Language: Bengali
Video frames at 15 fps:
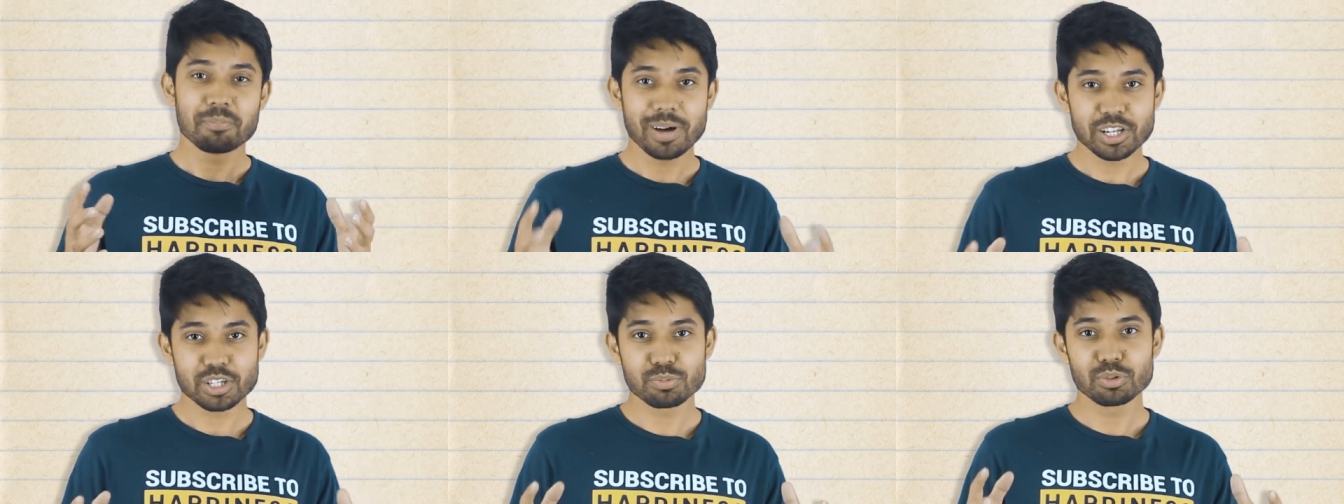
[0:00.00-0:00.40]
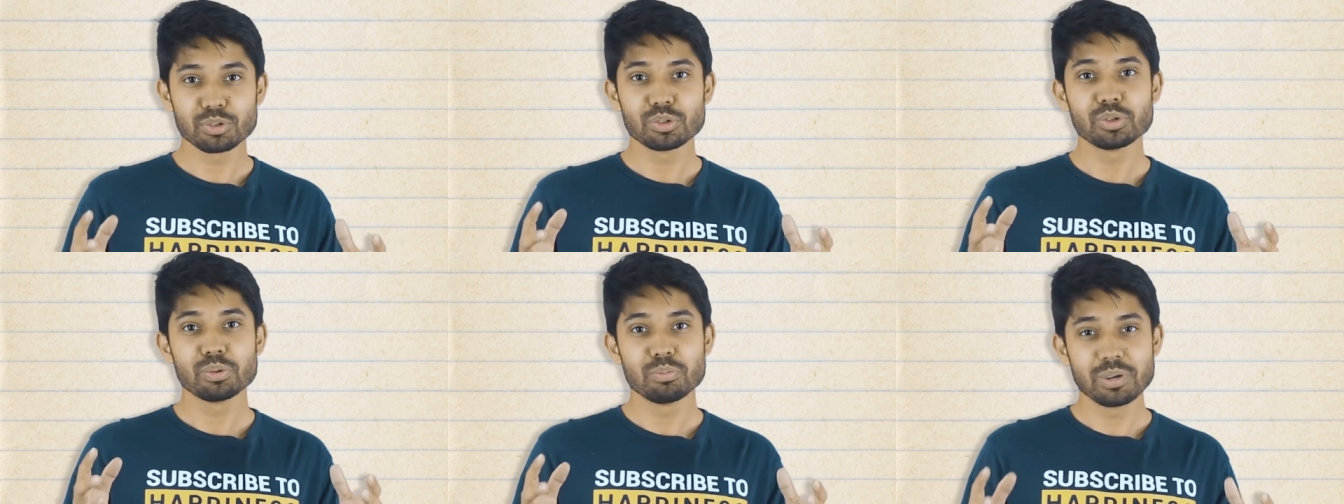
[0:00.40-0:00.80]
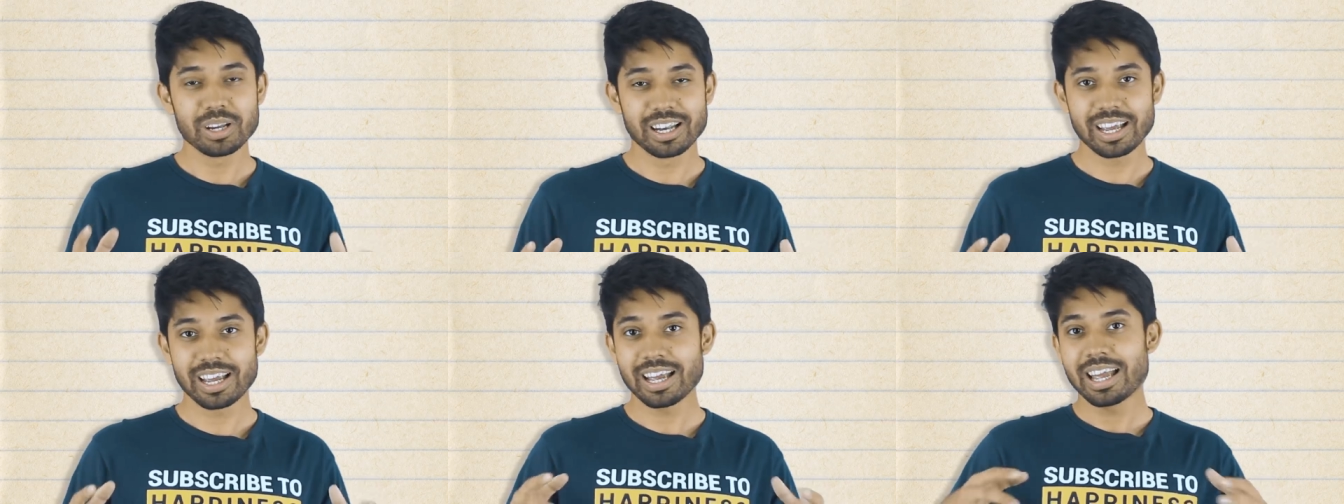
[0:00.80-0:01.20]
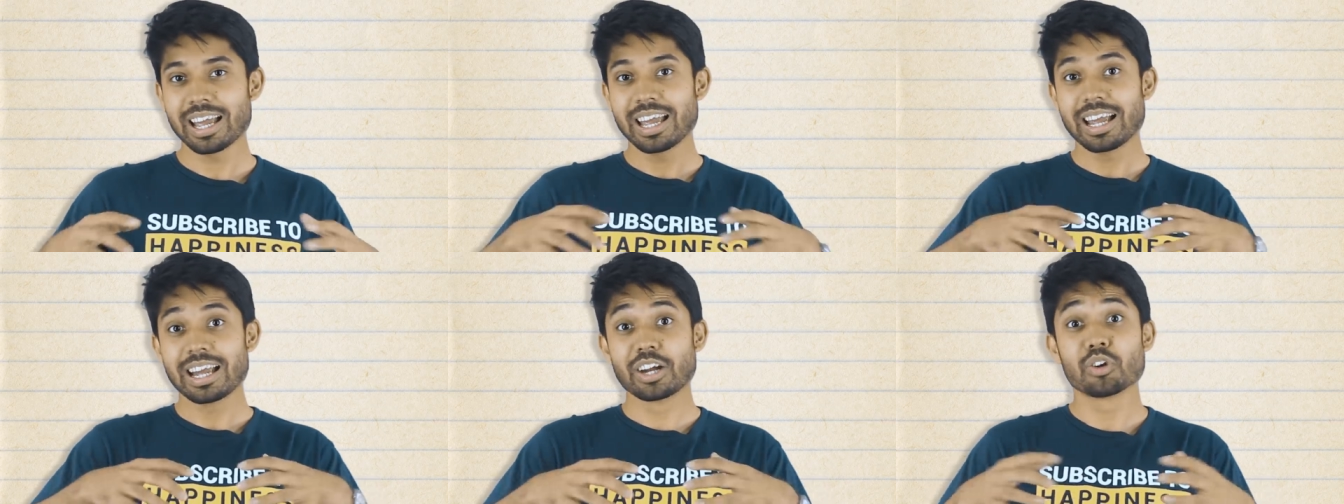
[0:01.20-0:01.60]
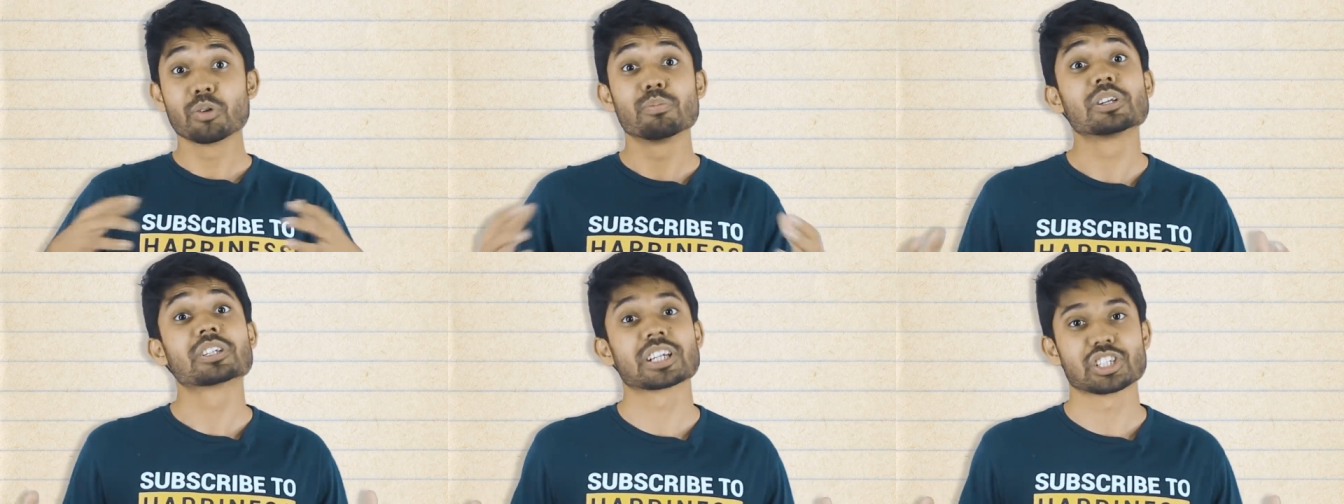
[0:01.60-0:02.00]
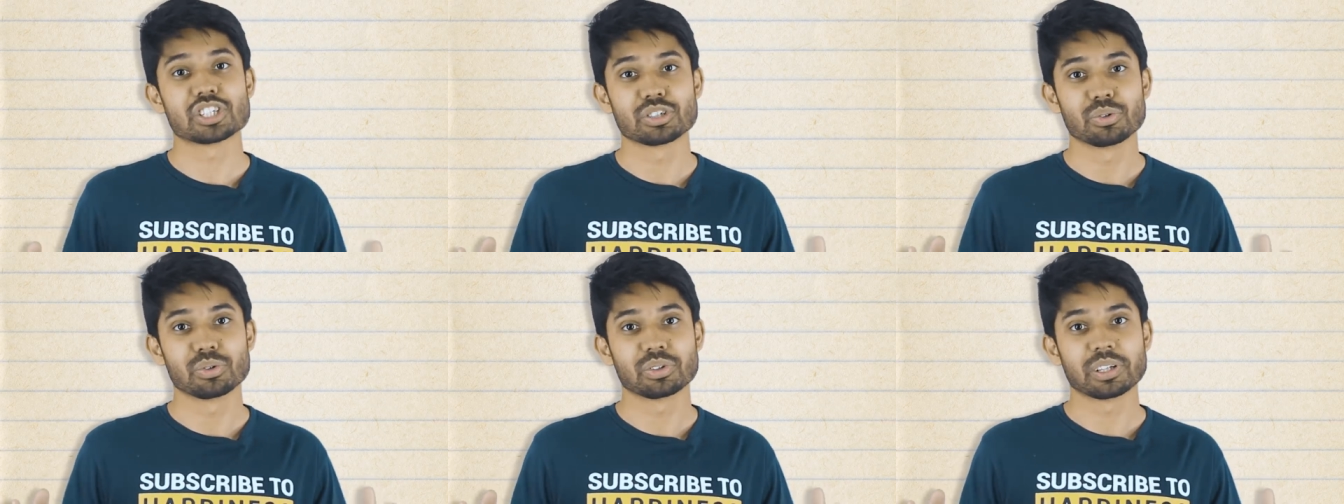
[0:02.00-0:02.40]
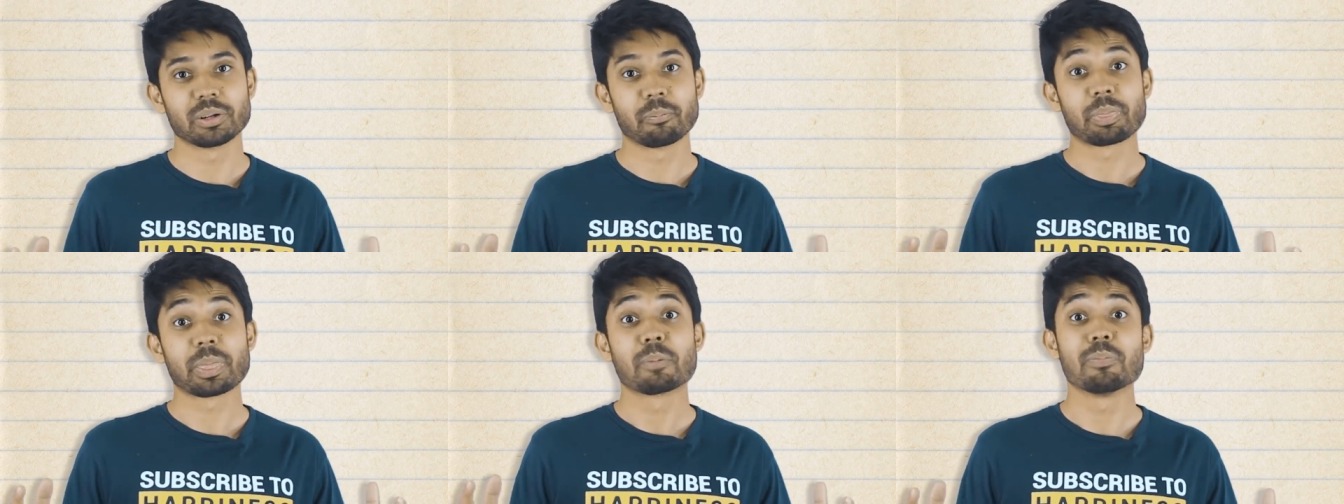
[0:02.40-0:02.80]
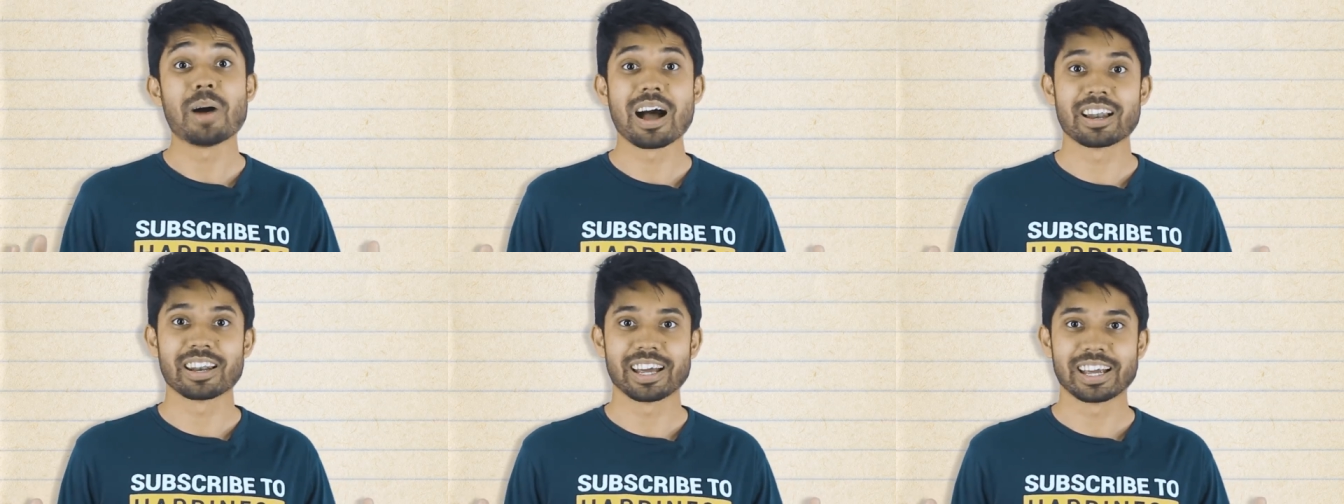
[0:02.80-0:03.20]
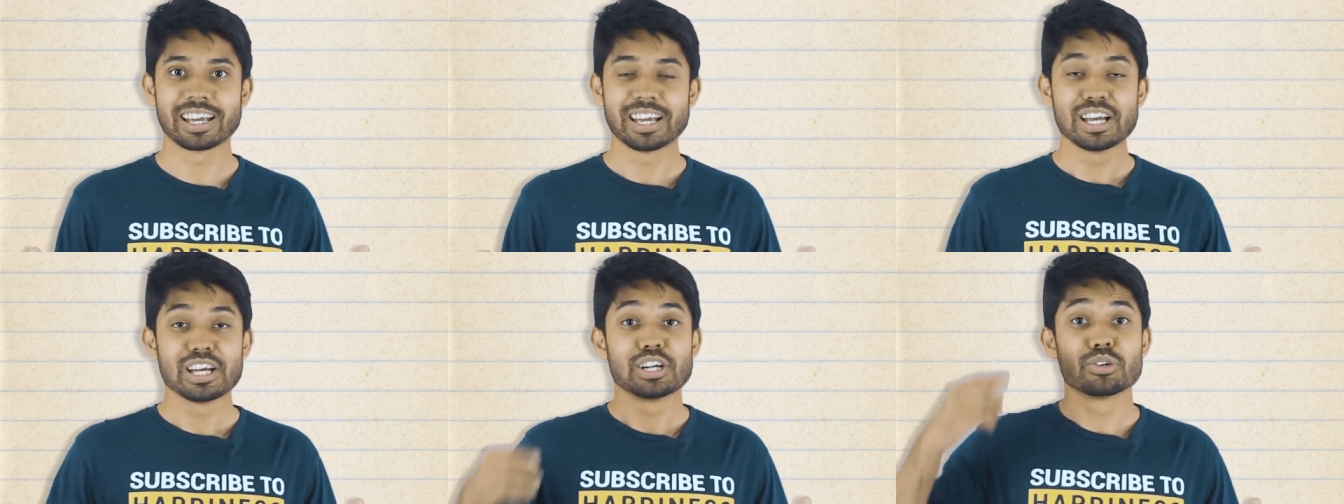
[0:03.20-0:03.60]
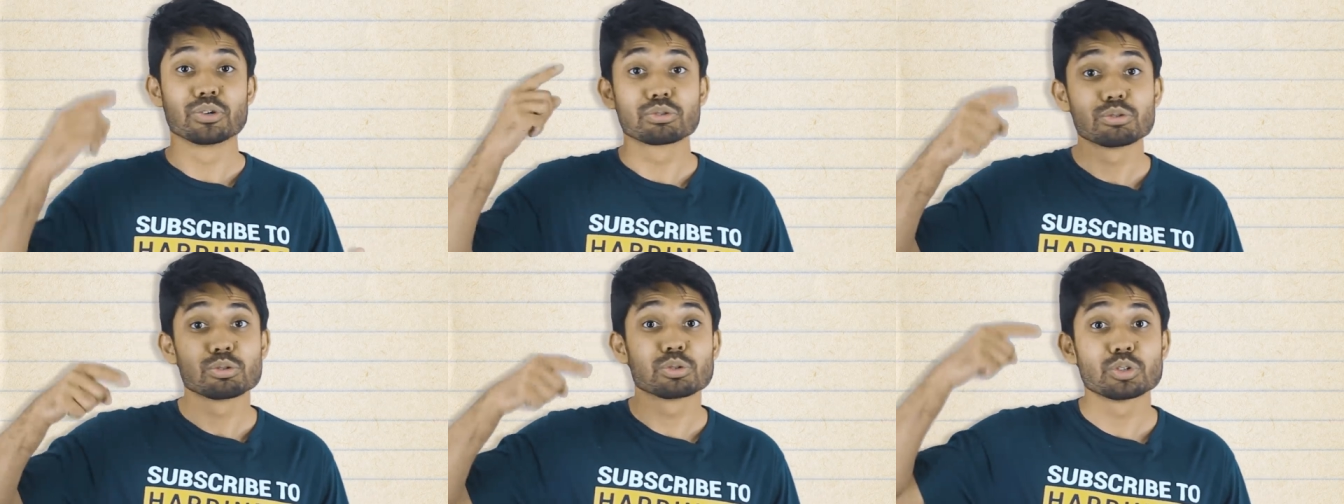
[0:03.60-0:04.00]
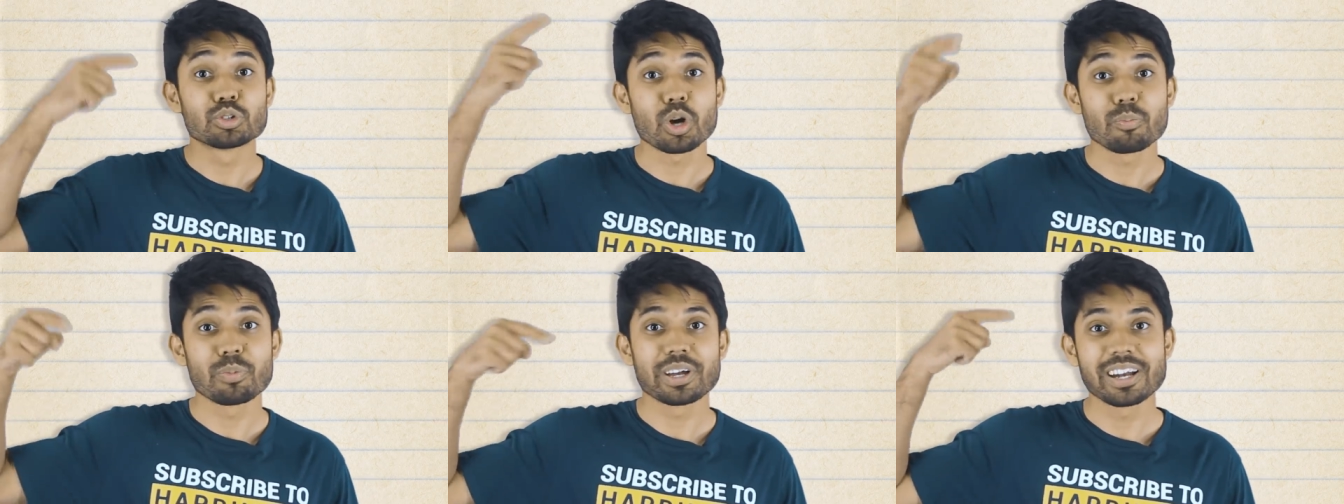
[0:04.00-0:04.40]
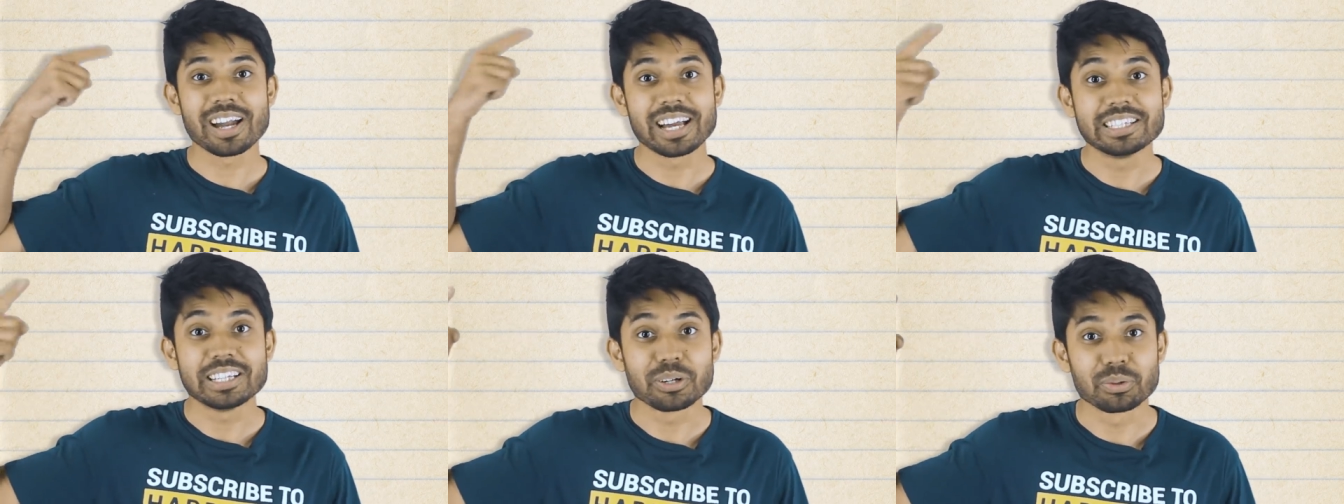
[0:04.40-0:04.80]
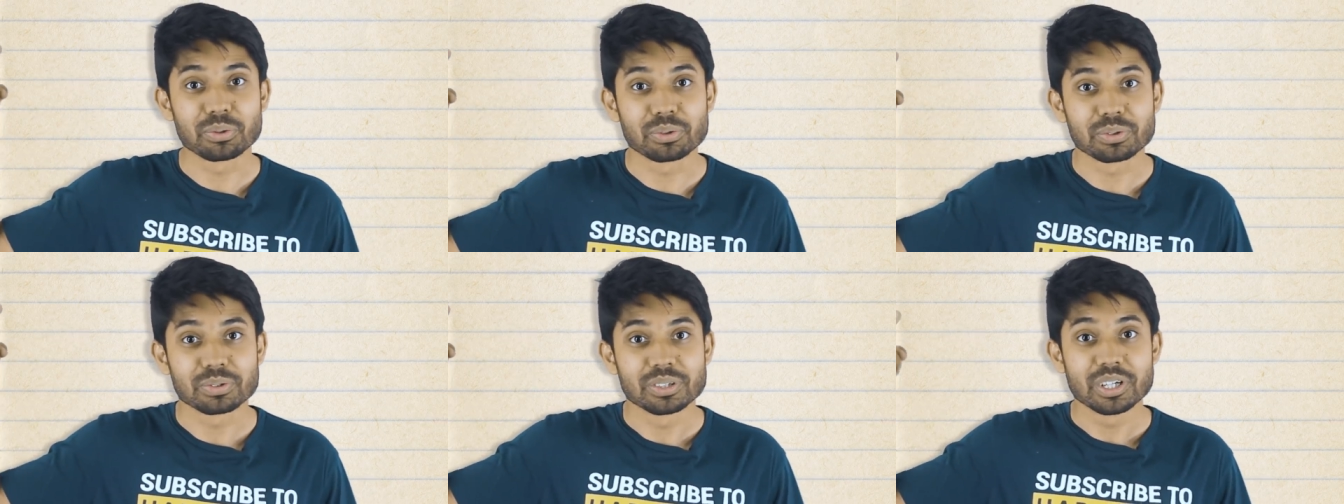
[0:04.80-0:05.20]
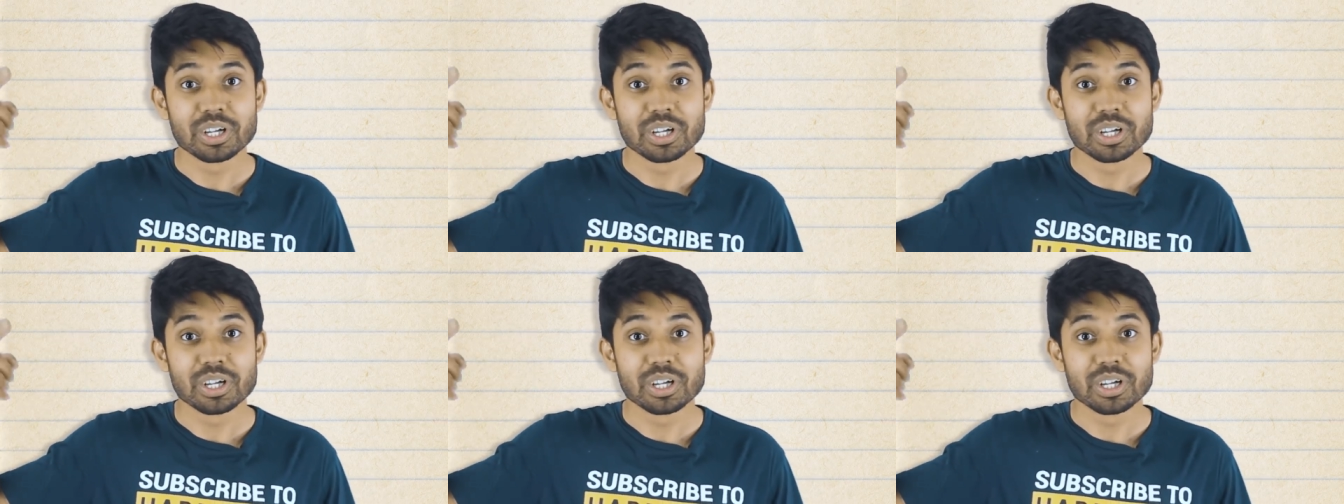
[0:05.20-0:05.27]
পাঁচ বন্ধু মিলে গ্রুপ ডিসকাশন করতাম বাংলায় নতুন নতুন টপিকের আইডিয়া হতো